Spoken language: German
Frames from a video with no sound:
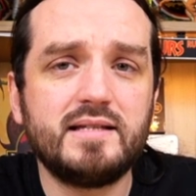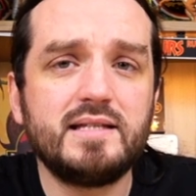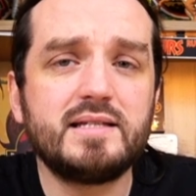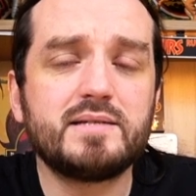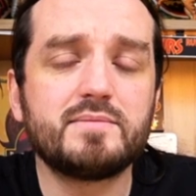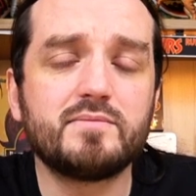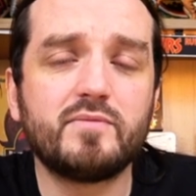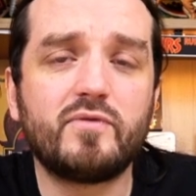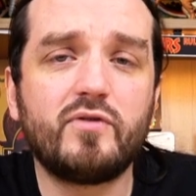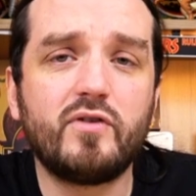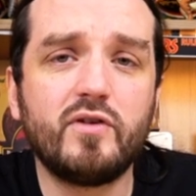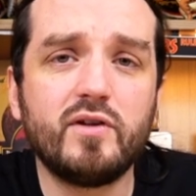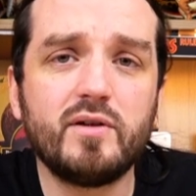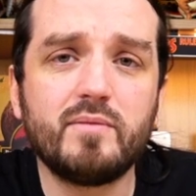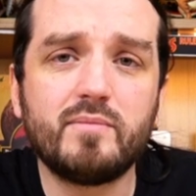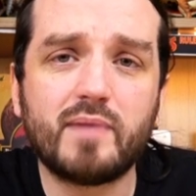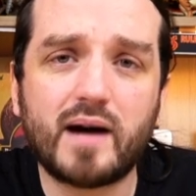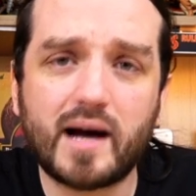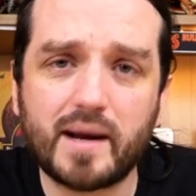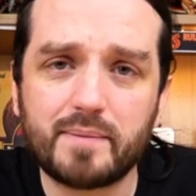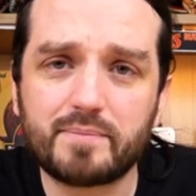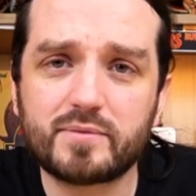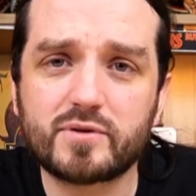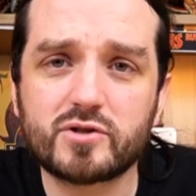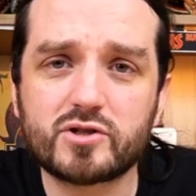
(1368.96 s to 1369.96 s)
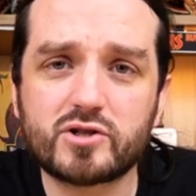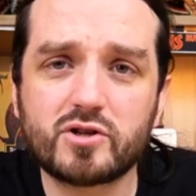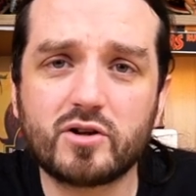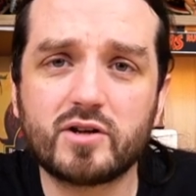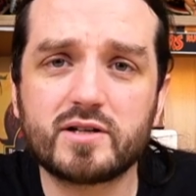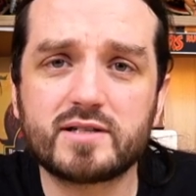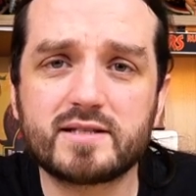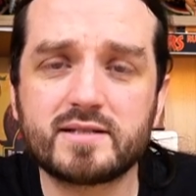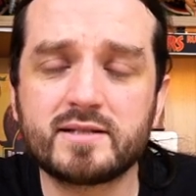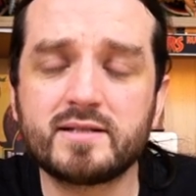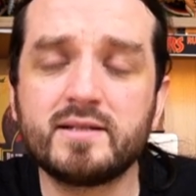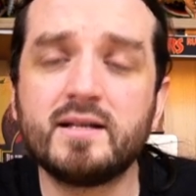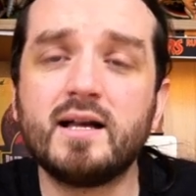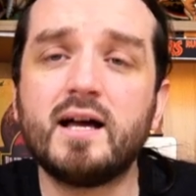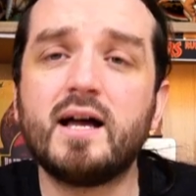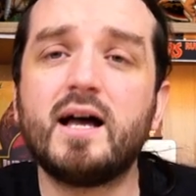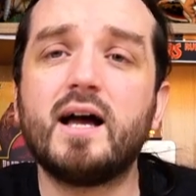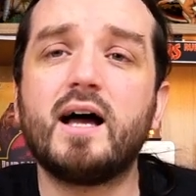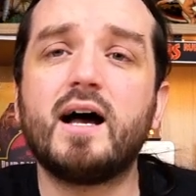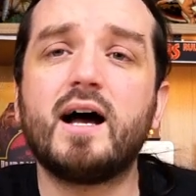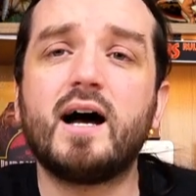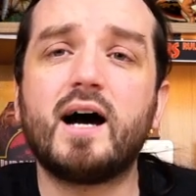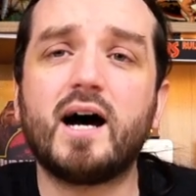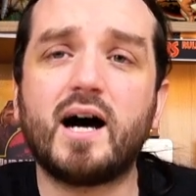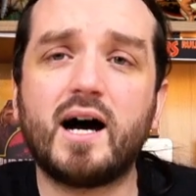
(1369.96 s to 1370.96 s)
diesem Film abgeschlossen,
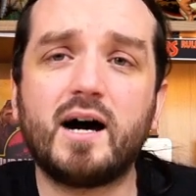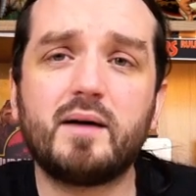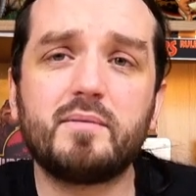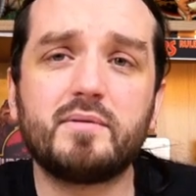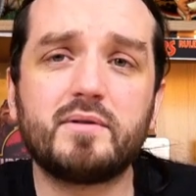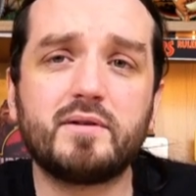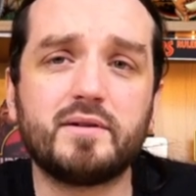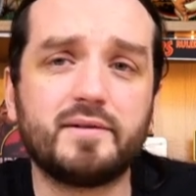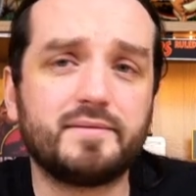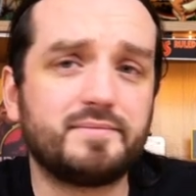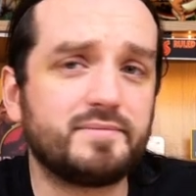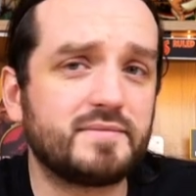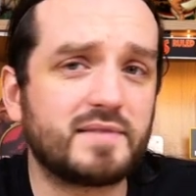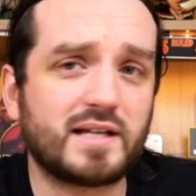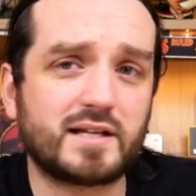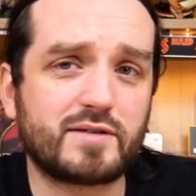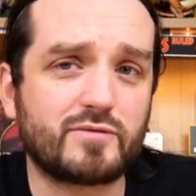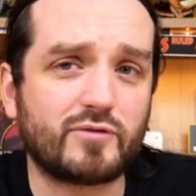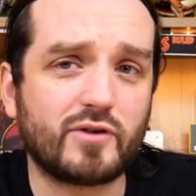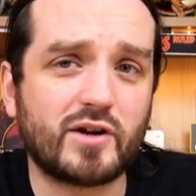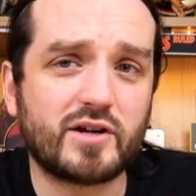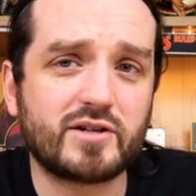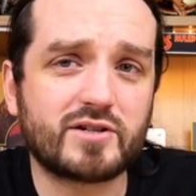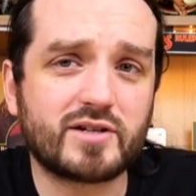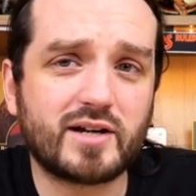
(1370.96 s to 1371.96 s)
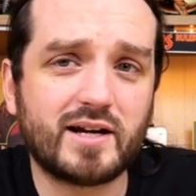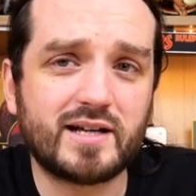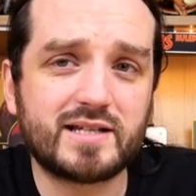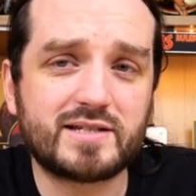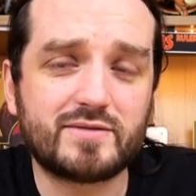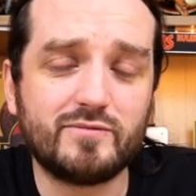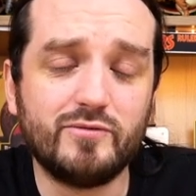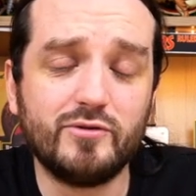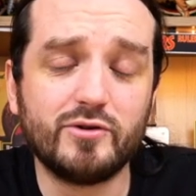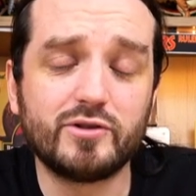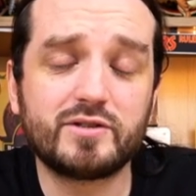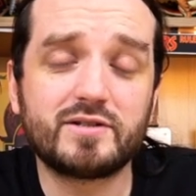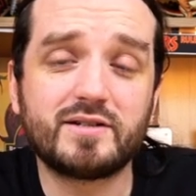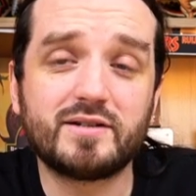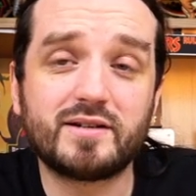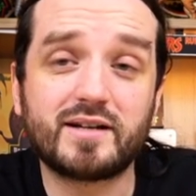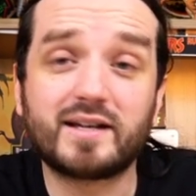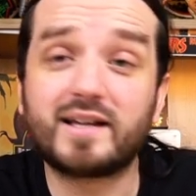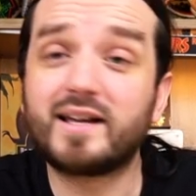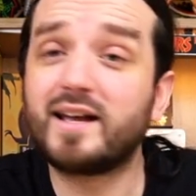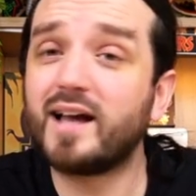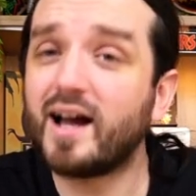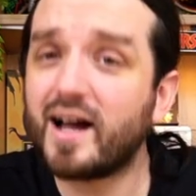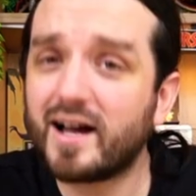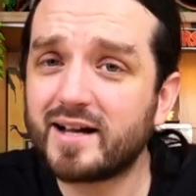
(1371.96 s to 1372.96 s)
aber das Franchise wird
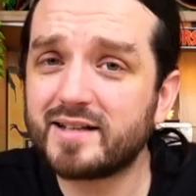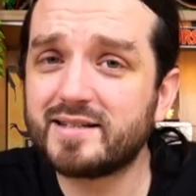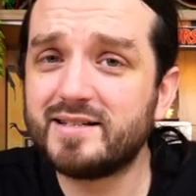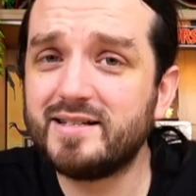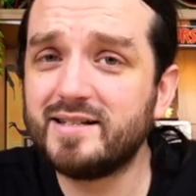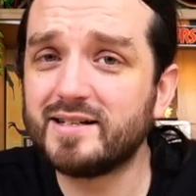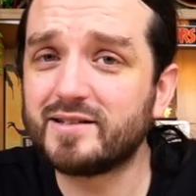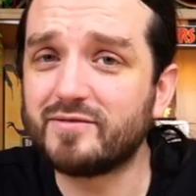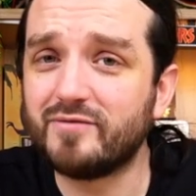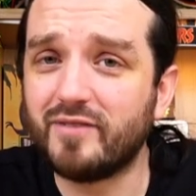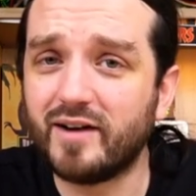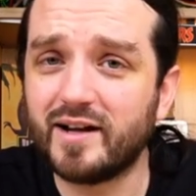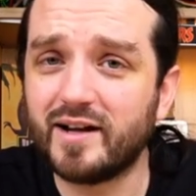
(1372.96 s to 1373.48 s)
garantiert